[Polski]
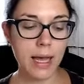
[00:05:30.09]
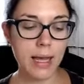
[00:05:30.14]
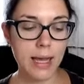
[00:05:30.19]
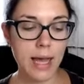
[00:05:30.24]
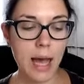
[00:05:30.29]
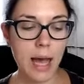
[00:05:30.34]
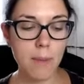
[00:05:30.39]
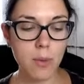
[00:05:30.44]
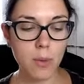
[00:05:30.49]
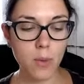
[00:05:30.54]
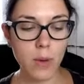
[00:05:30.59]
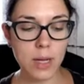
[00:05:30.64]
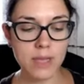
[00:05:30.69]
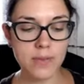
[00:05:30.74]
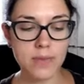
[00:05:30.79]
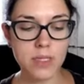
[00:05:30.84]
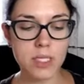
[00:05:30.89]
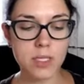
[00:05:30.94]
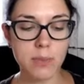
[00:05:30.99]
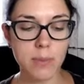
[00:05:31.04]
E, aby
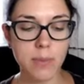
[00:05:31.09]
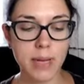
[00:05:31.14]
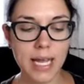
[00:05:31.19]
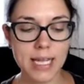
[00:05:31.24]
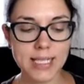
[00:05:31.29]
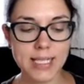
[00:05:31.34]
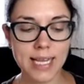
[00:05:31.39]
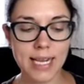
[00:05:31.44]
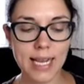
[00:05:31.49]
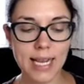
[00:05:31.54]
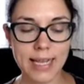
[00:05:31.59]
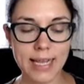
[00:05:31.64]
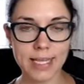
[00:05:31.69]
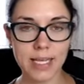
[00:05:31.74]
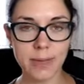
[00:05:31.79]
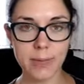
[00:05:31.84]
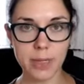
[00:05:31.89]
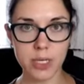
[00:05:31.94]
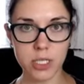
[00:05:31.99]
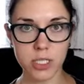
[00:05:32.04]
ułatwić pracę
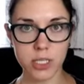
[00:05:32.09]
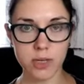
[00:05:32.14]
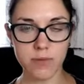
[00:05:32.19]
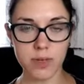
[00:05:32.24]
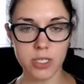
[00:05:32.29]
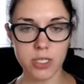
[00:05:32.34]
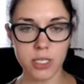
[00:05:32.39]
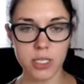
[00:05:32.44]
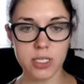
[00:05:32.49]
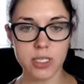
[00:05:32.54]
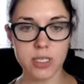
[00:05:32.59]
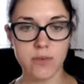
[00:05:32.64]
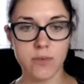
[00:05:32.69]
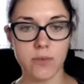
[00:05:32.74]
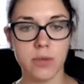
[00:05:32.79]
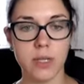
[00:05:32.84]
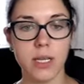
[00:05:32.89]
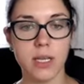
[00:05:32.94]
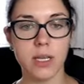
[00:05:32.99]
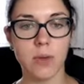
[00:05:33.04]
klatki piersiowej, czyli
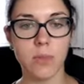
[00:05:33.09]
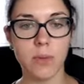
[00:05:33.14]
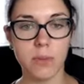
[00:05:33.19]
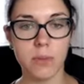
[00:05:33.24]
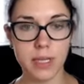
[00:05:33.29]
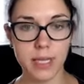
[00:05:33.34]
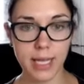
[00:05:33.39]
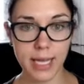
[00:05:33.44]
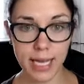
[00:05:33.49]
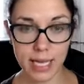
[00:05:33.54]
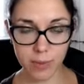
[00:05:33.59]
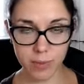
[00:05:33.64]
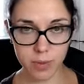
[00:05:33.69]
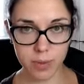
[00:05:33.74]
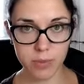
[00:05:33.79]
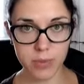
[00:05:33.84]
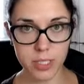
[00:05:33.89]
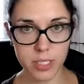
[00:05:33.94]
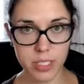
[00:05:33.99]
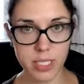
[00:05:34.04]
znowu nie robimy, nie
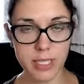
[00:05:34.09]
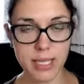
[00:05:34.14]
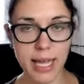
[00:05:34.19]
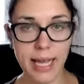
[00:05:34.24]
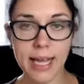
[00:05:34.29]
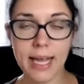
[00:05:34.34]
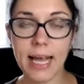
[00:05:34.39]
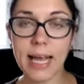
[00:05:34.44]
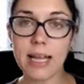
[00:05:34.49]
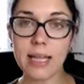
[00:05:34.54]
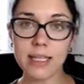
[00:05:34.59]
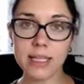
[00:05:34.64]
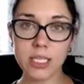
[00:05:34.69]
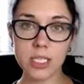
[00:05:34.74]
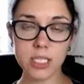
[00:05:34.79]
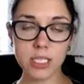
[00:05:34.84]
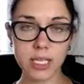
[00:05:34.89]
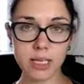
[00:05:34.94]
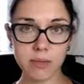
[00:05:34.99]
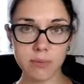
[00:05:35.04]
garbimy się, tak, ale
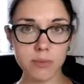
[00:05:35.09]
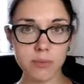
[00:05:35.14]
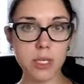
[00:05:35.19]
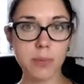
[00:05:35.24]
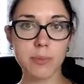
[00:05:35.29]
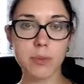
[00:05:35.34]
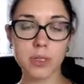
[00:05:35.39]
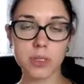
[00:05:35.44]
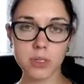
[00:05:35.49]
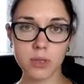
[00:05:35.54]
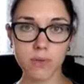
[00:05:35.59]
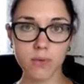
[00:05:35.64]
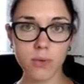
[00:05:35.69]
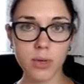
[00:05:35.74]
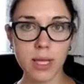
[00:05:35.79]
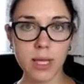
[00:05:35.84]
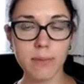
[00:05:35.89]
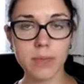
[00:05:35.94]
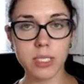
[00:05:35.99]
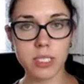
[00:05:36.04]
też nie
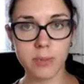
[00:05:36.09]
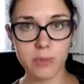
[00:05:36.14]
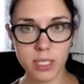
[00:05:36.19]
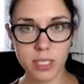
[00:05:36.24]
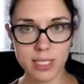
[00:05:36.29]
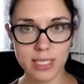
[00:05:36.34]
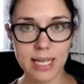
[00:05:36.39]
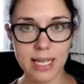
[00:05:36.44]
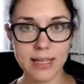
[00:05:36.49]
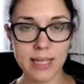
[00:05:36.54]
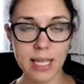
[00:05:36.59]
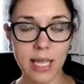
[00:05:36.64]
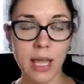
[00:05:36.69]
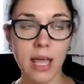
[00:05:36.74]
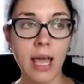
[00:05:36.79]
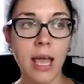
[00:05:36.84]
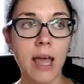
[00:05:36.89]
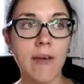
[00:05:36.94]
przeprostowujemy się przesadnie.